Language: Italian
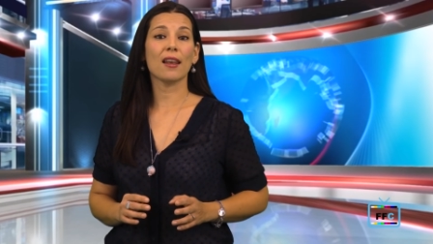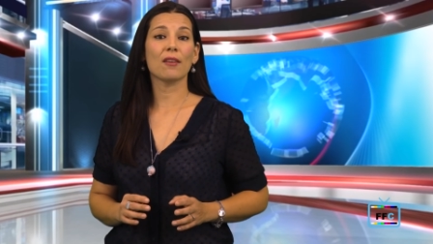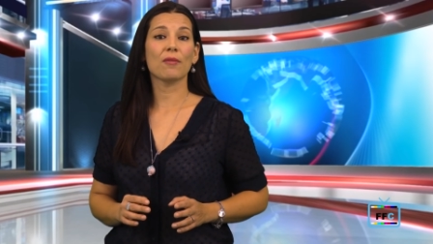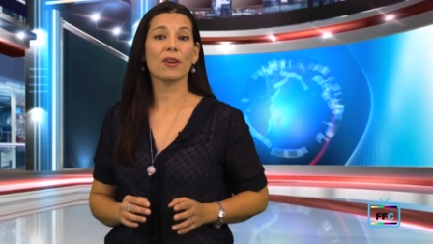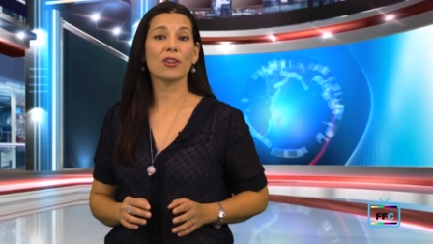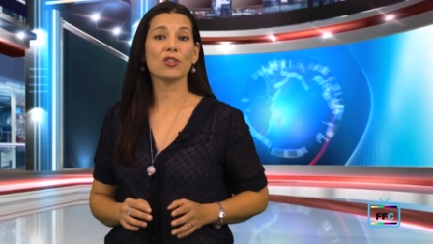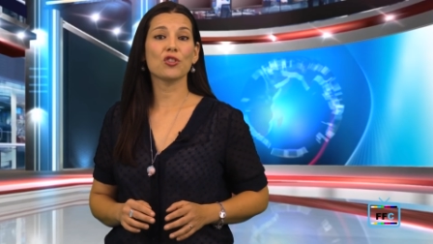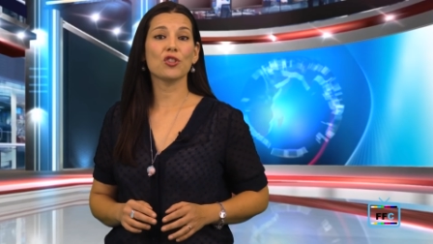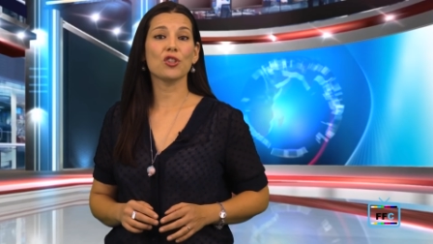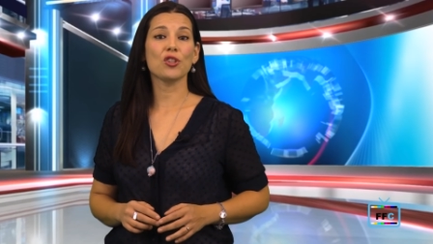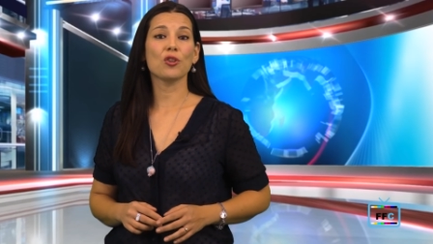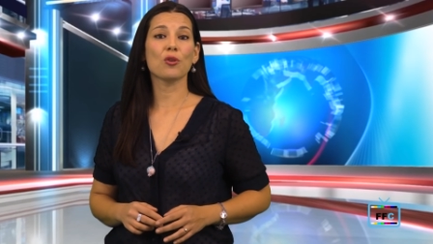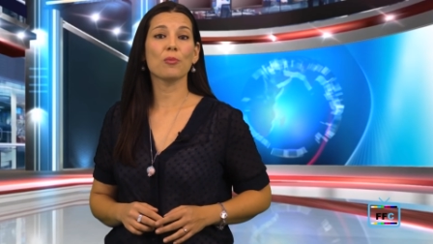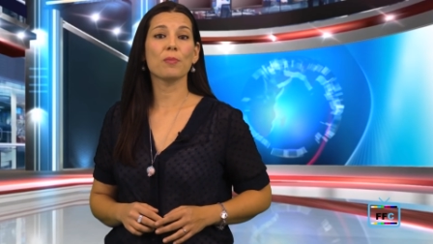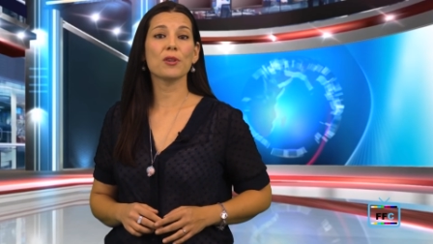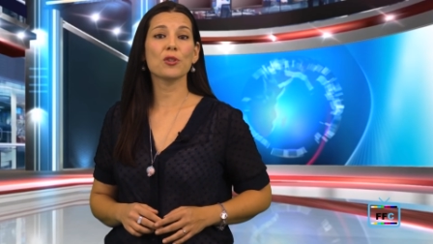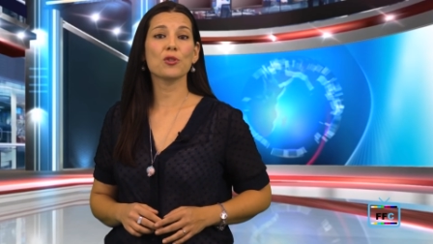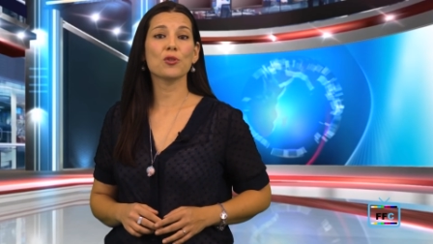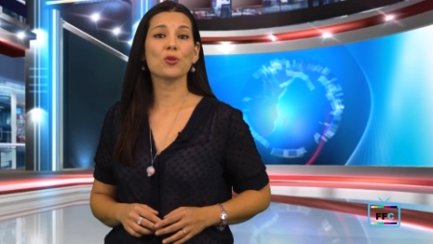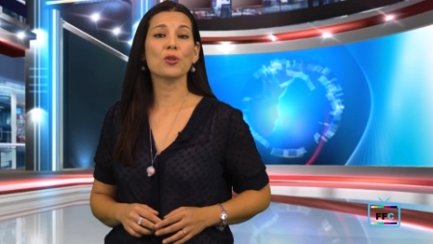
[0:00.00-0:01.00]
al vaccino
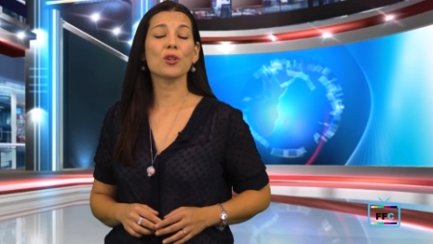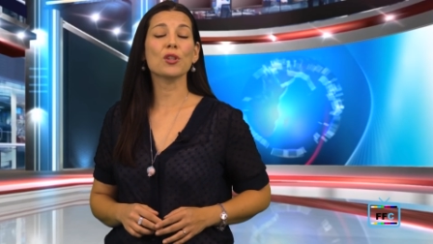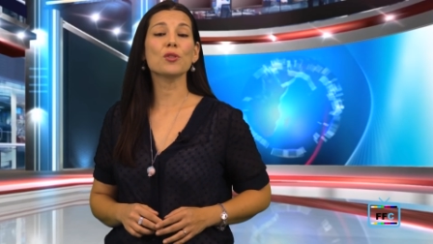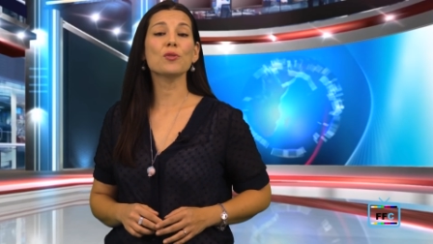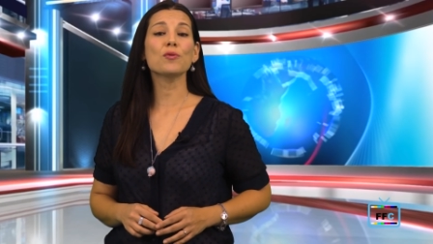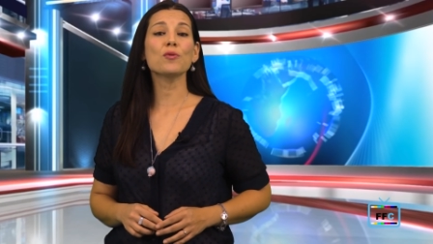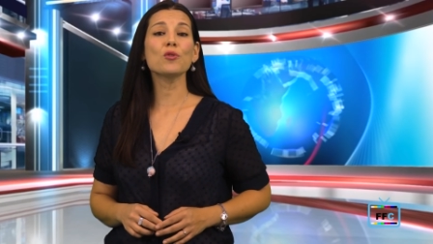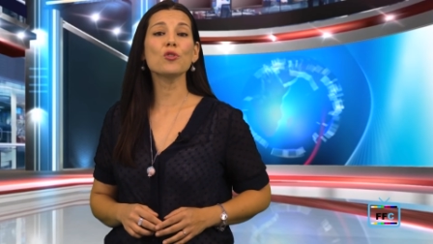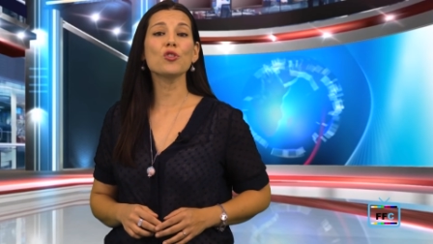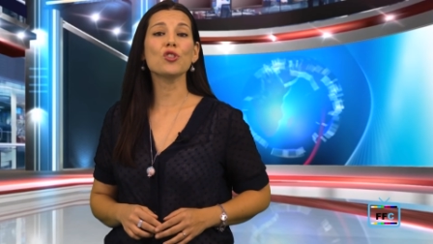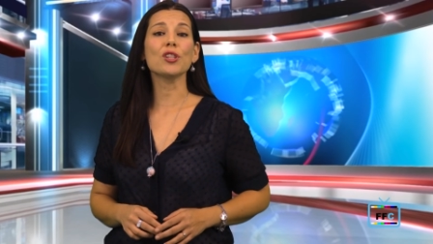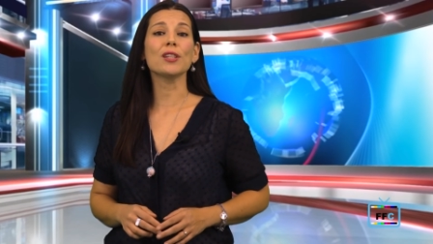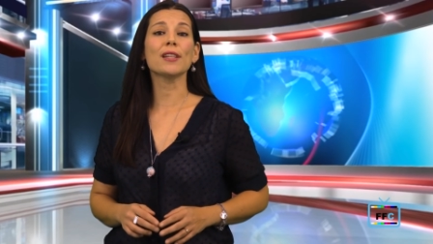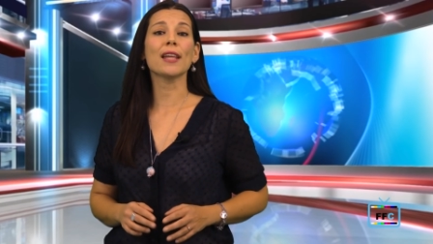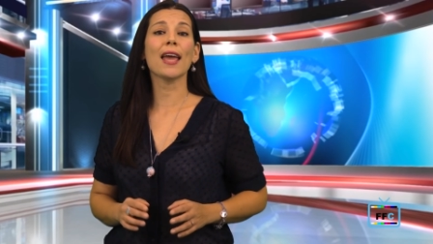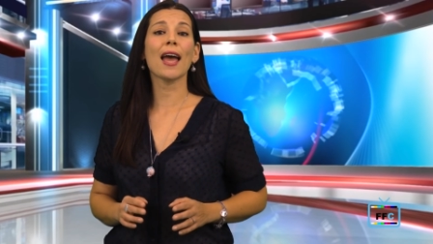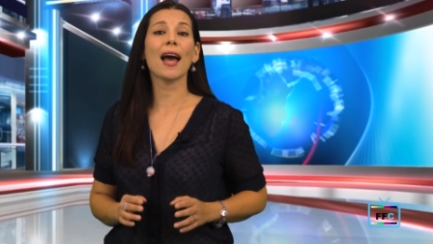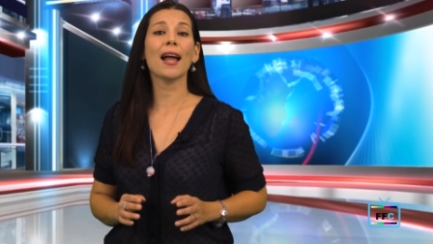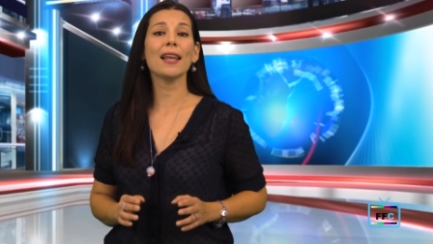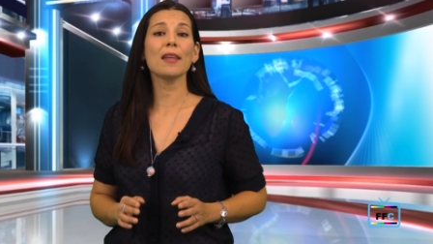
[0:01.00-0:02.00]
persone
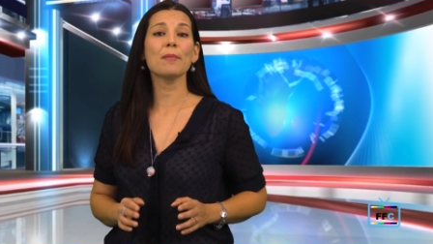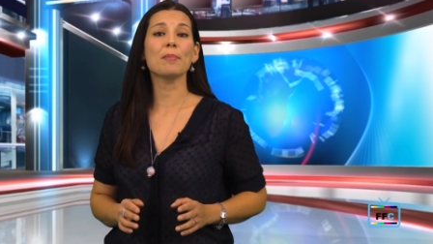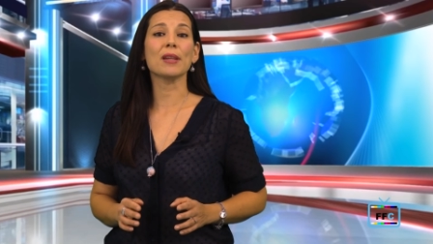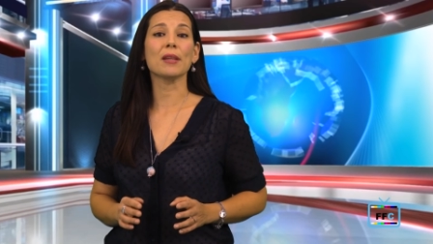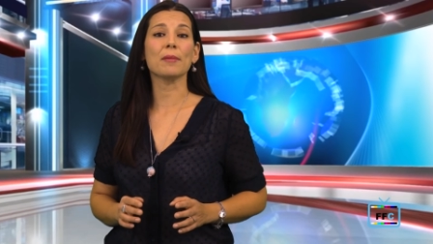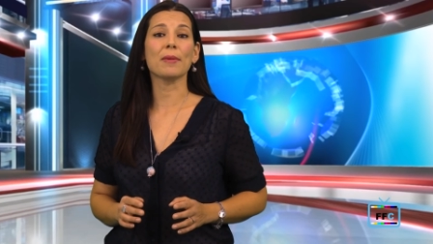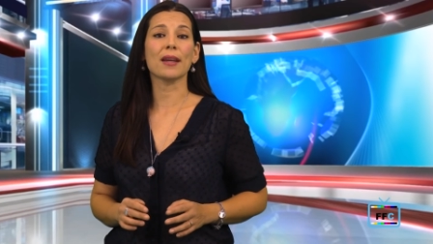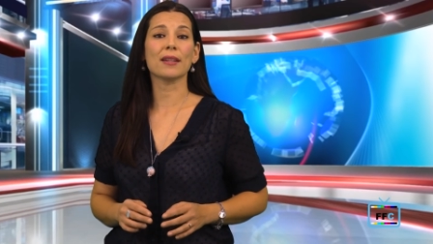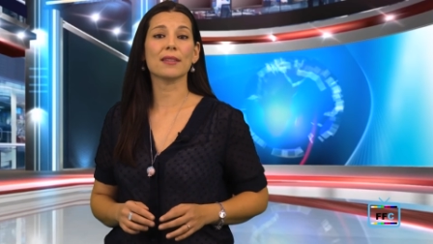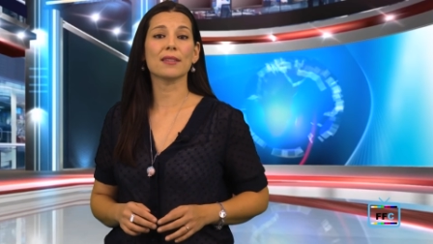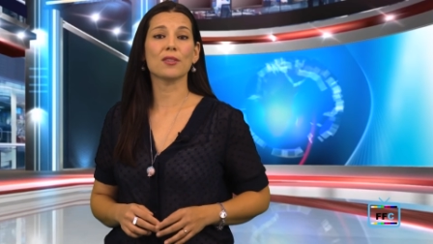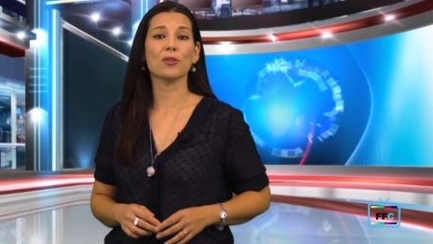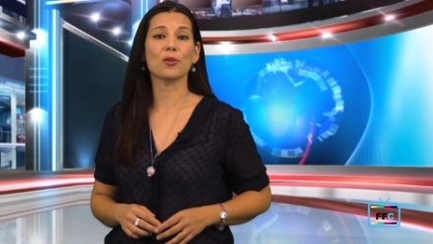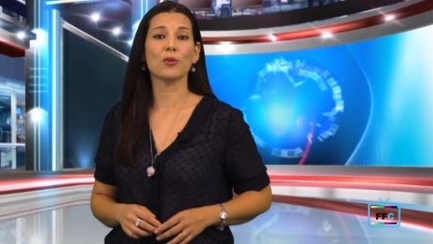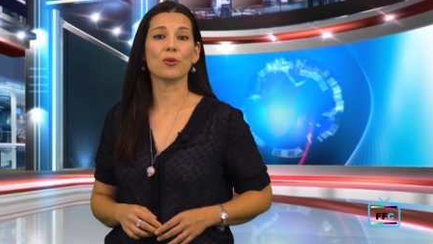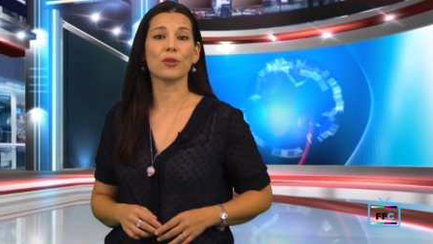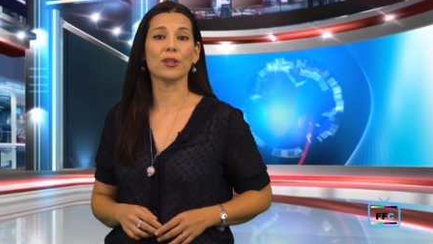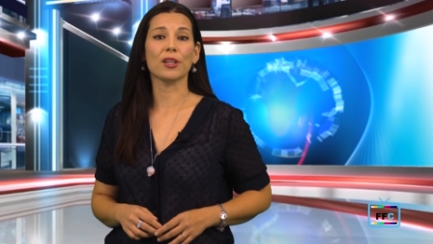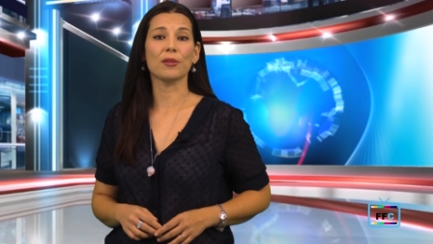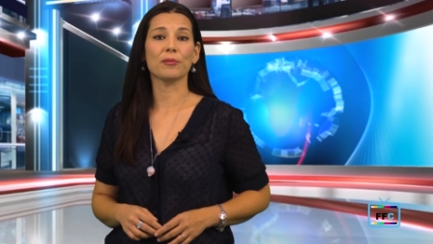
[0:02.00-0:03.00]
sfuggite alle prime
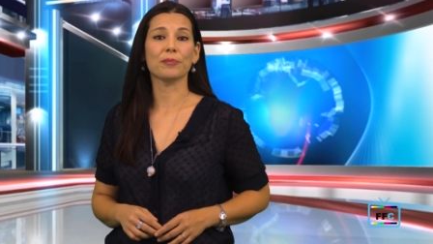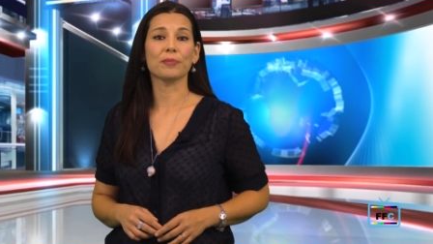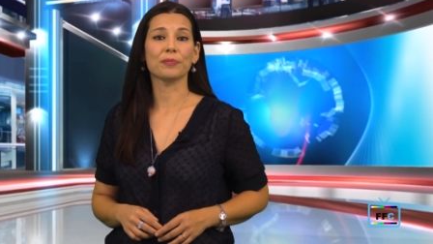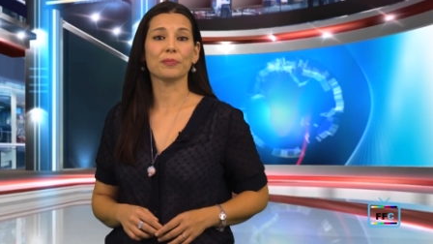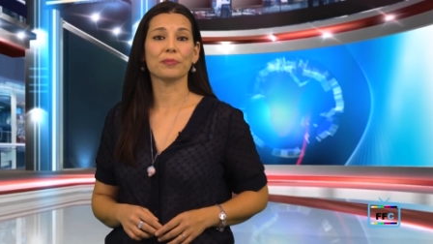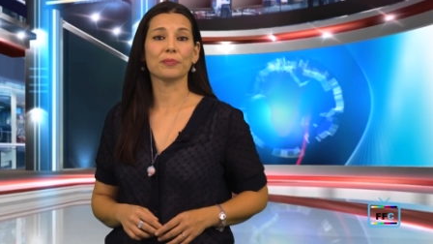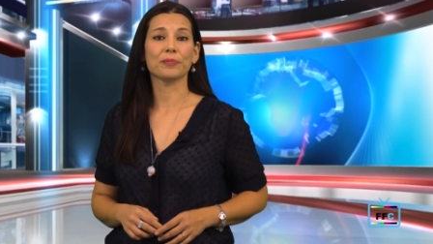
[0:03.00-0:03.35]
azioni.